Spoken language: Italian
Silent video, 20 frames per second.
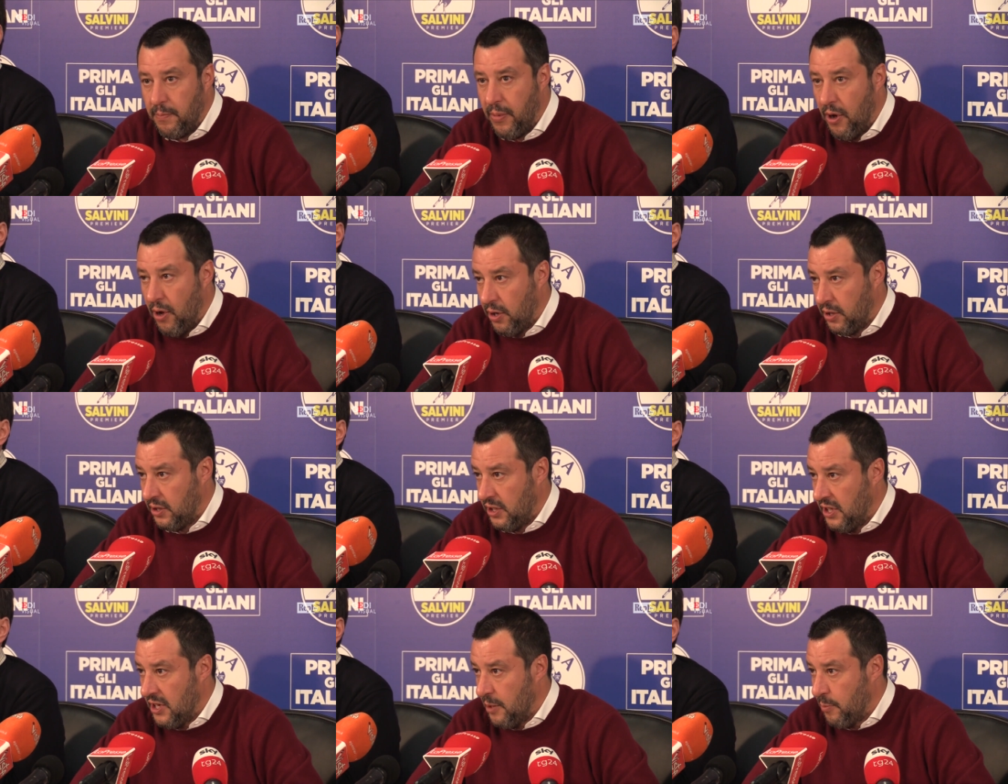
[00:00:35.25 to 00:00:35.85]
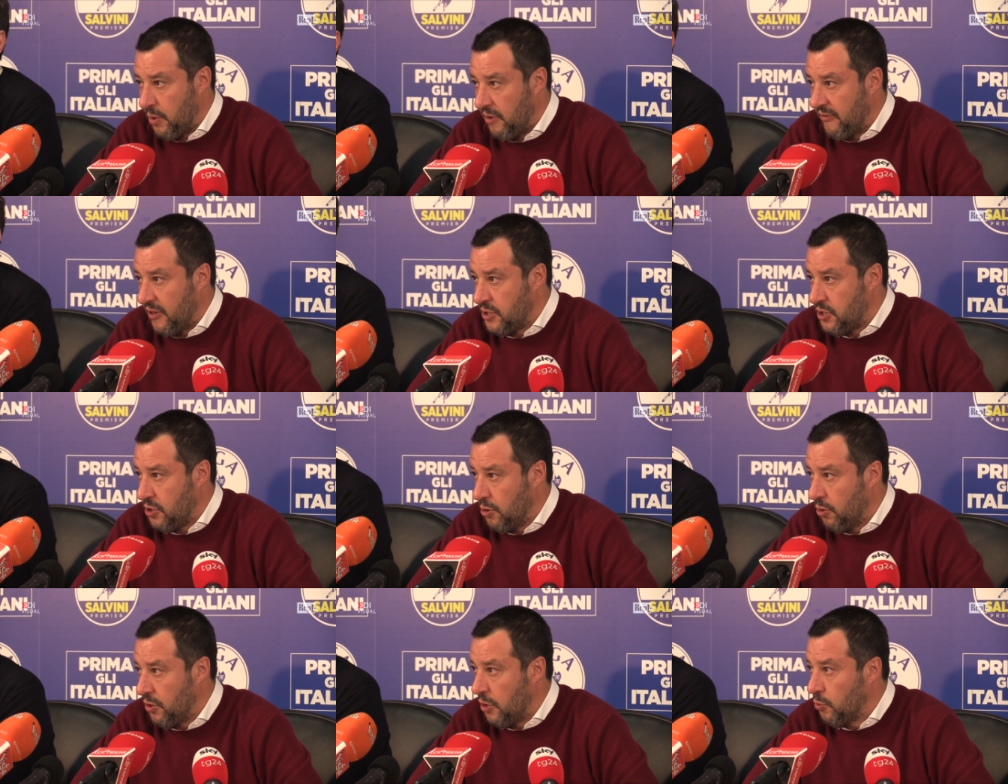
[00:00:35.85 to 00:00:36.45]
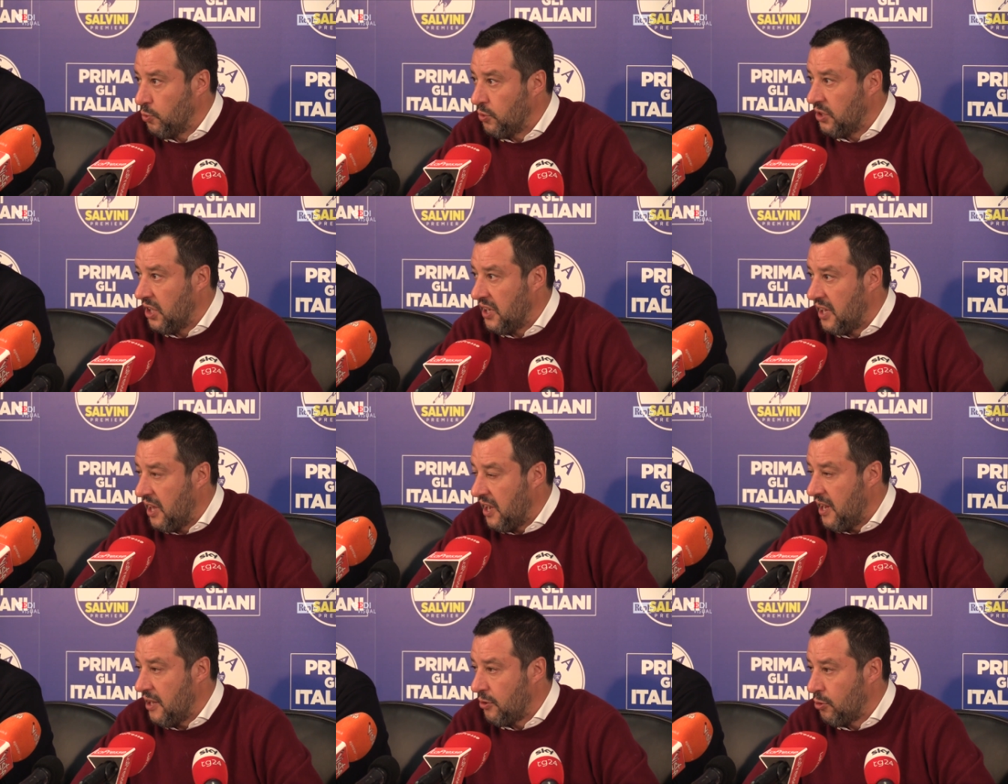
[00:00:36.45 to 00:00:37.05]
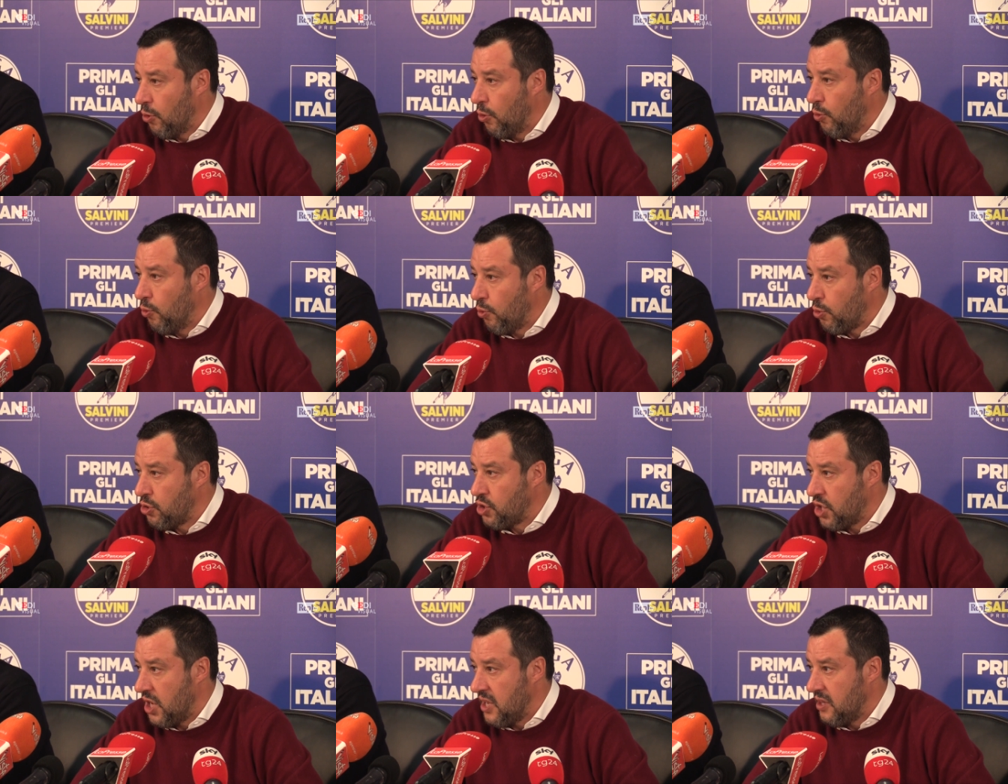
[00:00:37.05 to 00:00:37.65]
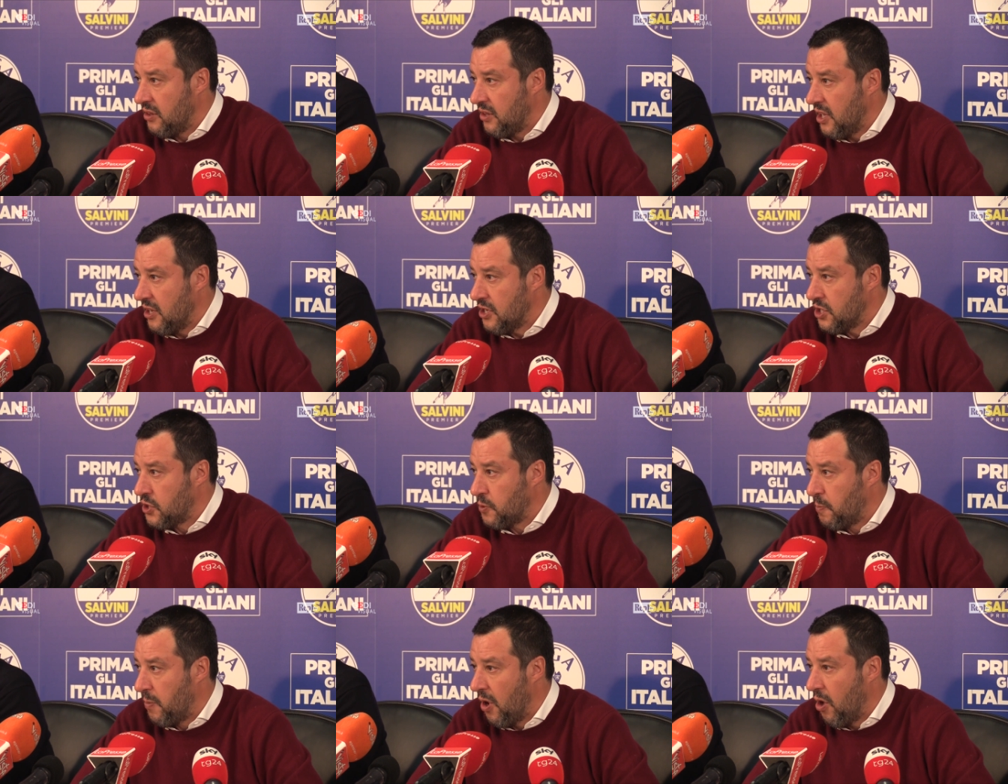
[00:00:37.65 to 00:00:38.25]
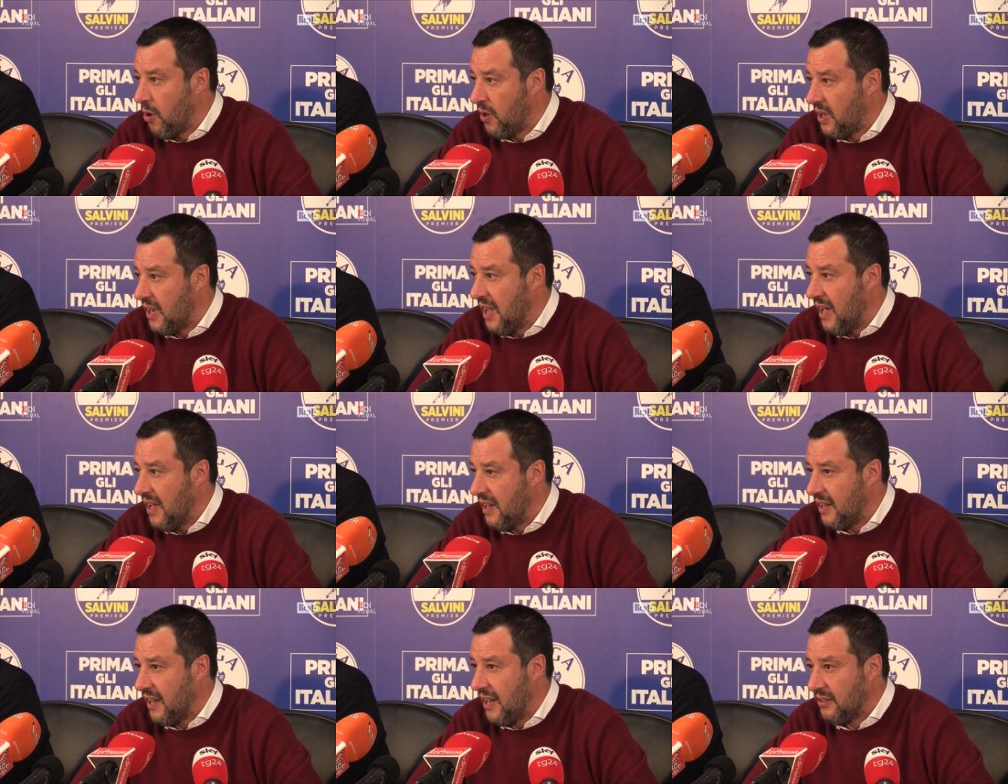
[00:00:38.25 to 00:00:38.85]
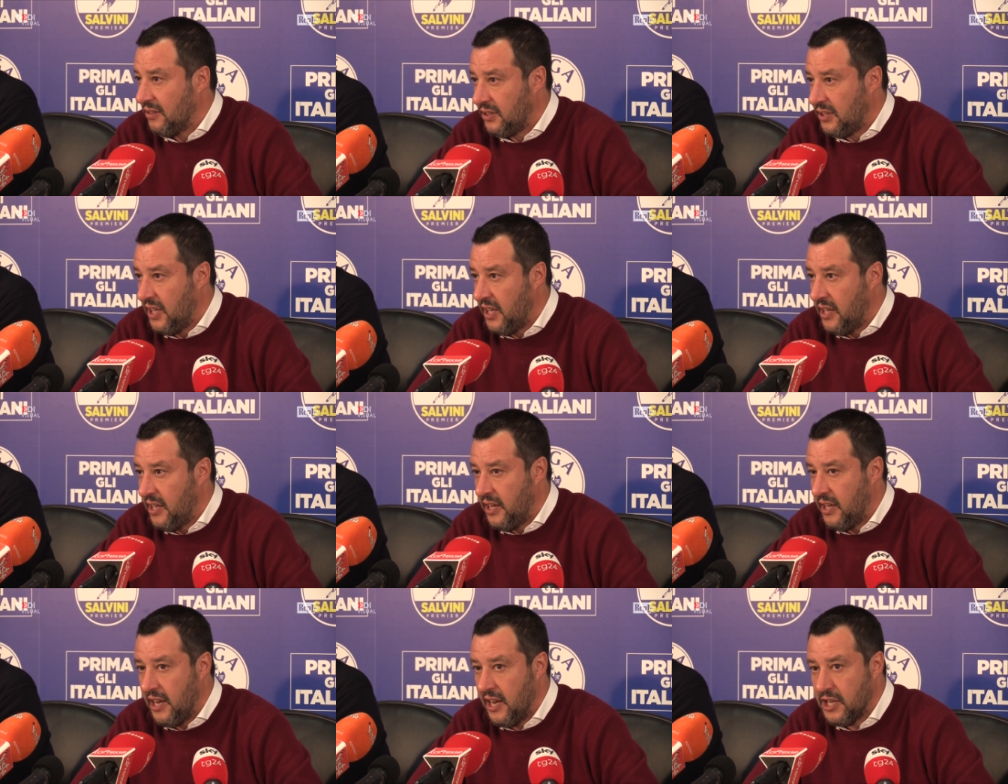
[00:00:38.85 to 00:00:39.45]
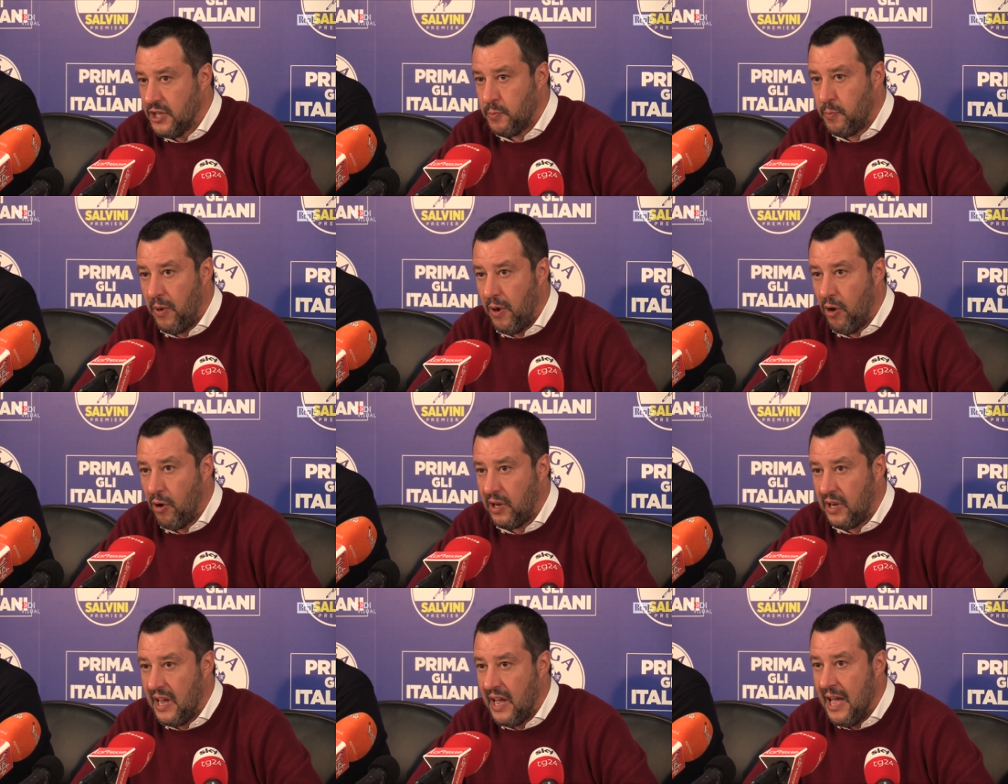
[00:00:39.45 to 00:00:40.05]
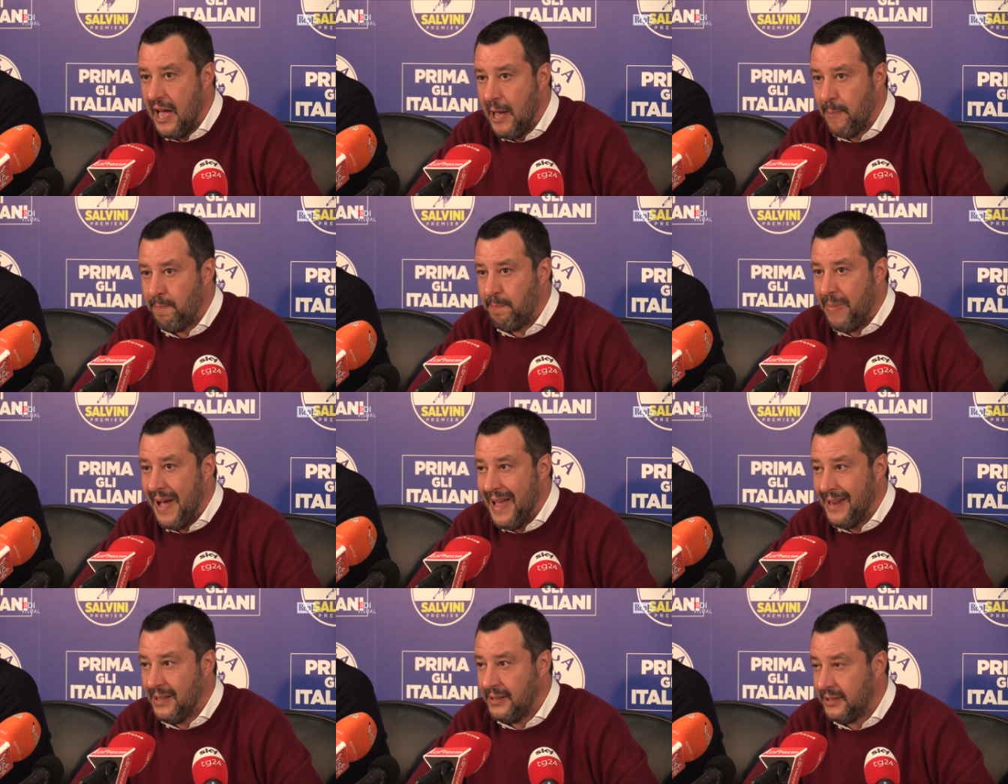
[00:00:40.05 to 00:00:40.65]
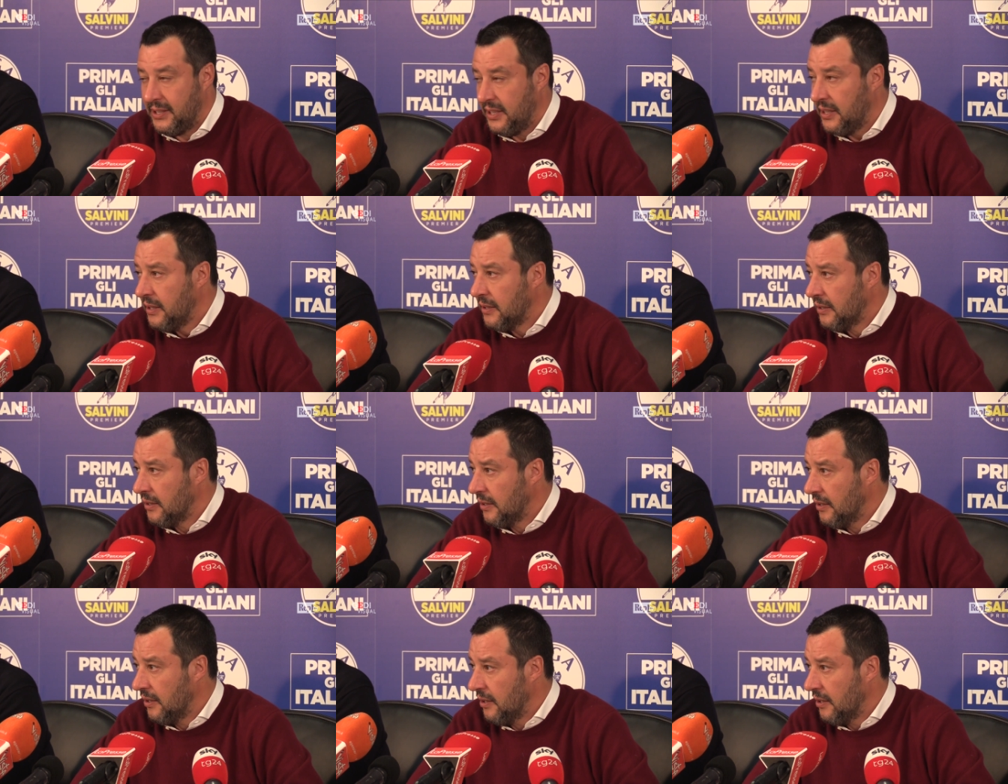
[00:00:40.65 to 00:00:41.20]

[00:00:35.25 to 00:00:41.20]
porti in approvazione un decreto urgente sblocca cantieri e sblocca appalti,